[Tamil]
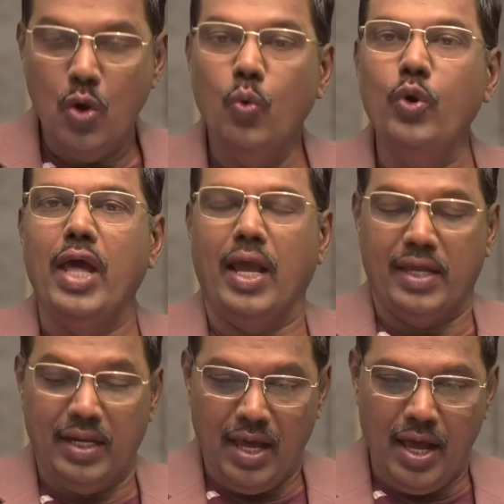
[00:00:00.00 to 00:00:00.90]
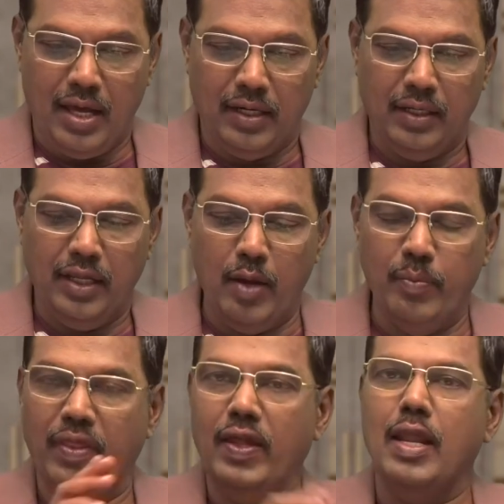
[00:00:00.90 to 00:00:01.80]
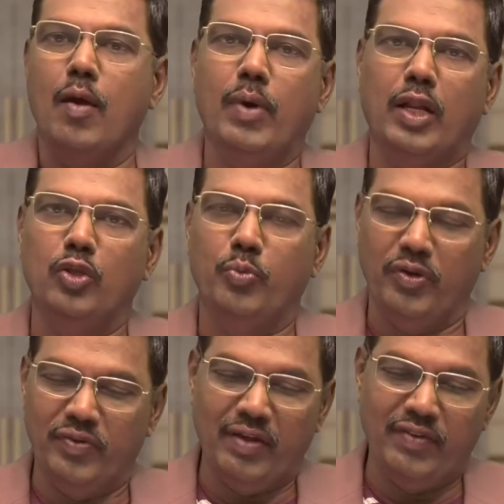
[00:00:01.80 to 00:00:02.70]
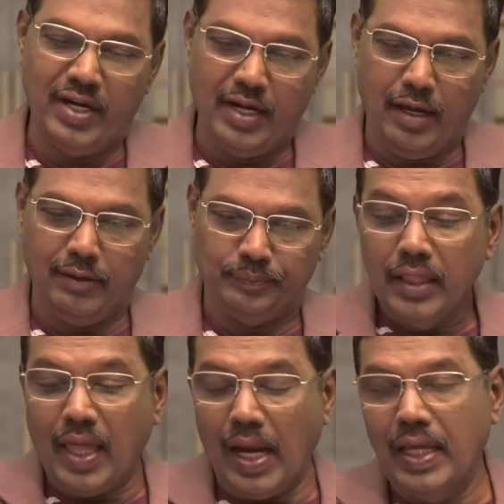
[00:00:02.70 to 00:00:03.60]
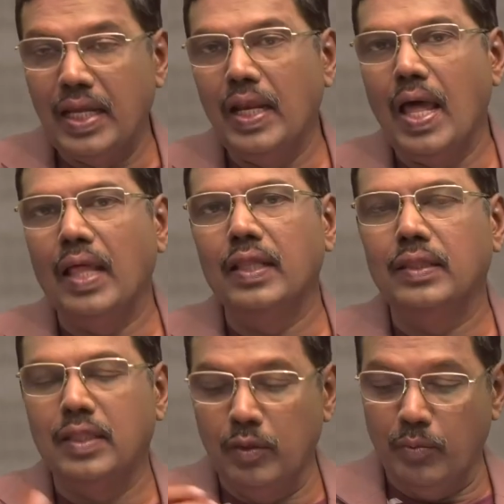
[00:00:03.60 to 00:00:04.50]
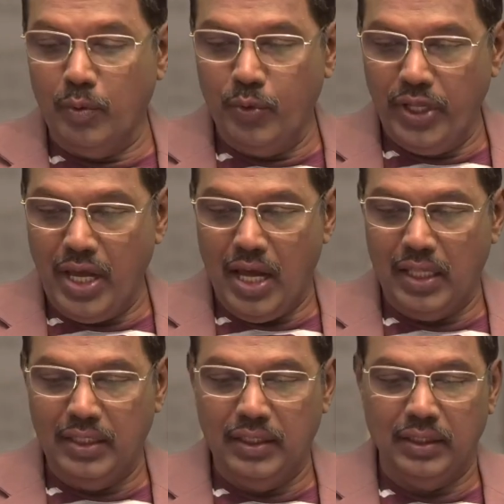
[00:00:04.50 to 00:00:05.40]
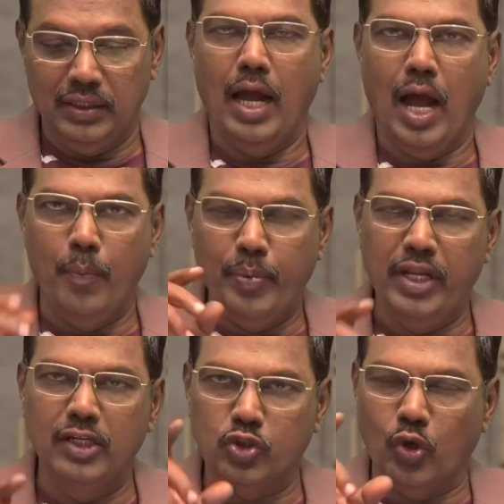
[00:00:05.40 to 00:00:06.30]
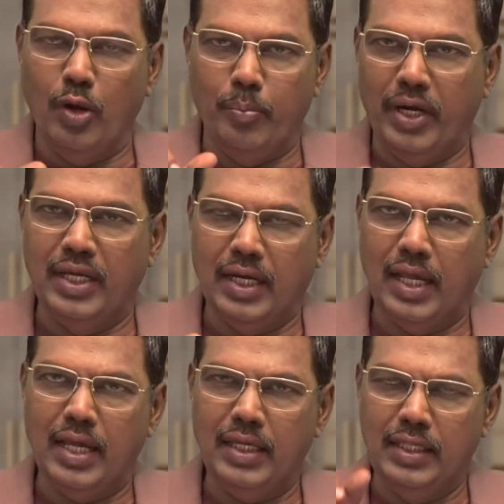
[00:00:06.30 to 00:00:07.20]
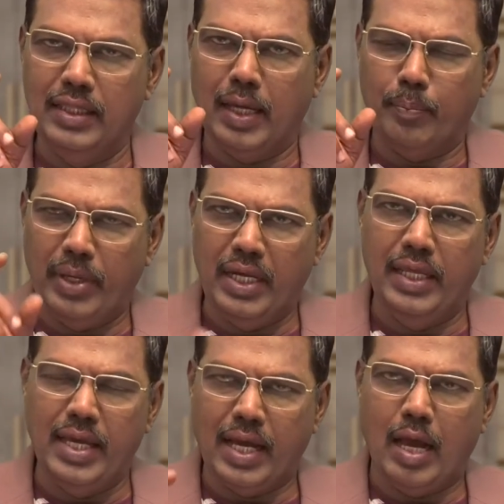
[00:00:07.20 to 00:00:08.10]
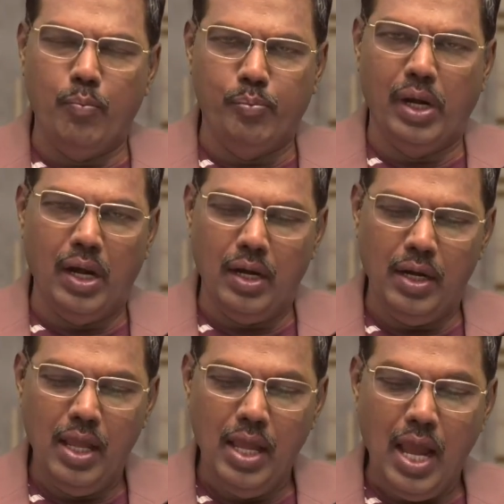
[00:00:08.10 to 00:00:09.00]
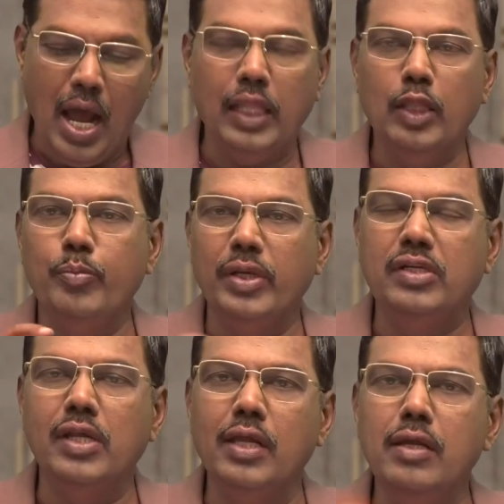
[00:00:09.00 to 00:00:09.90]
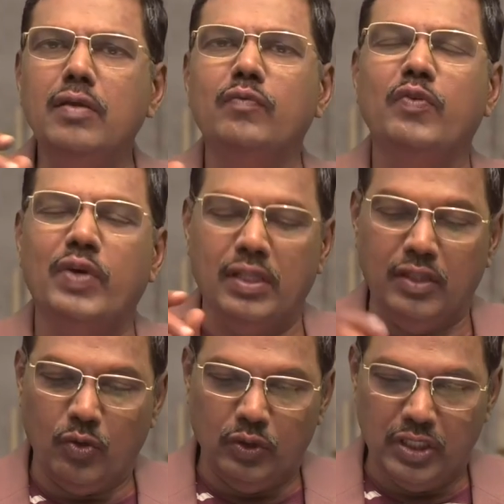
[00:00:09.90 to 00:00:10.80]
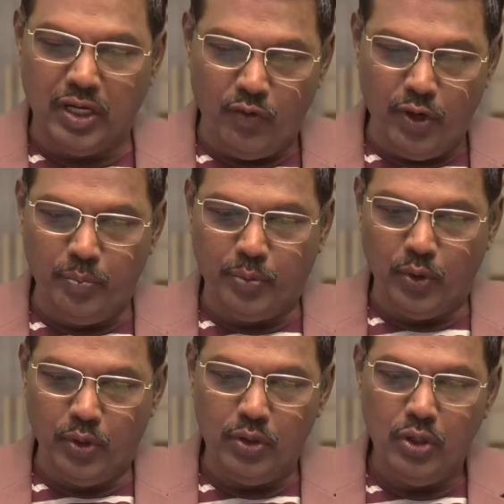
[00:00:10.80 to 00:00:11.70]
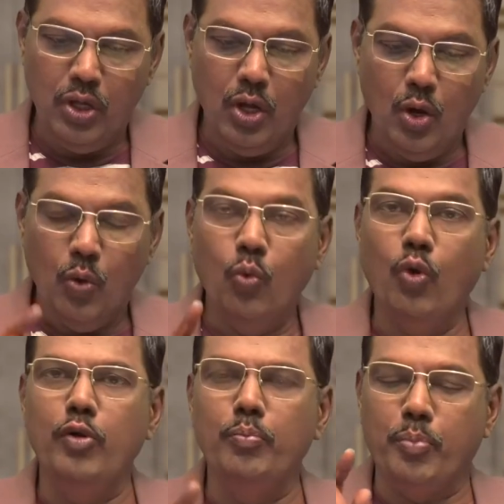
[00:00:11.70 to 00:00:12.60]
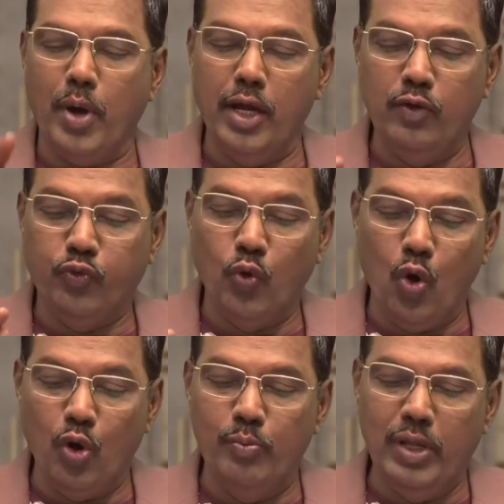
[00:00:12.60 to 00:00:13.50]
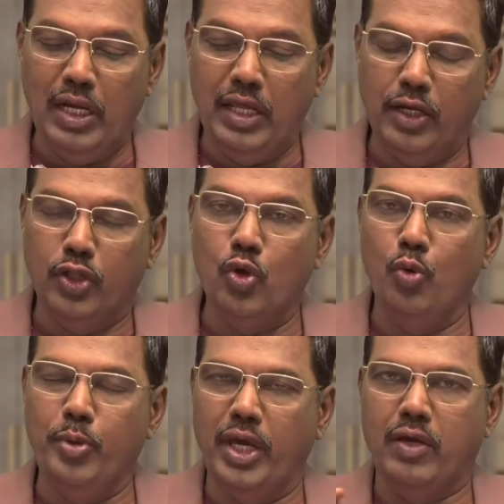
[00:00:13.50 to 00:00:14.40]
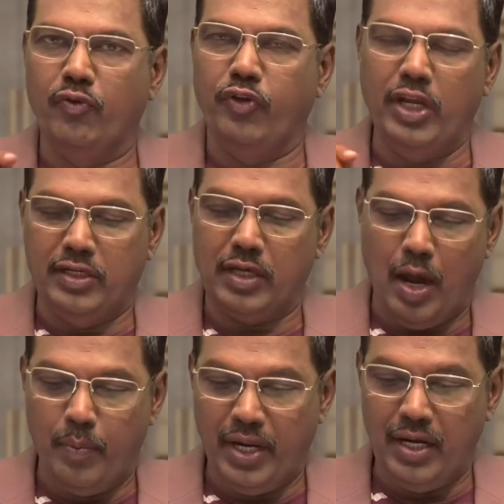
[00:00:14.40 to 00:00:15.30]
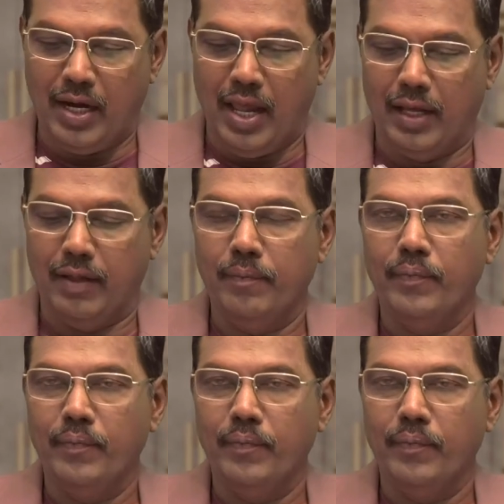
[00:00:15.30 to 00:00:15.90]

உண்டாக்கினார் என்பதை நாம் மறந்து போய்விட வேண்டாம் தலைகீழாத திரும்ப முடியாது அப்படின்னு சொல்லப்படுகிற இந்த பெரிய கப்பல் அதை பற்றி இன்னும் விவரத்தை கொஞ்சம் கவனிப்போம் ஒன் பாயிண்ட் ஃபோர் மில்லியன் கியூபிக் ஃபீட் அப்படின்றாங்க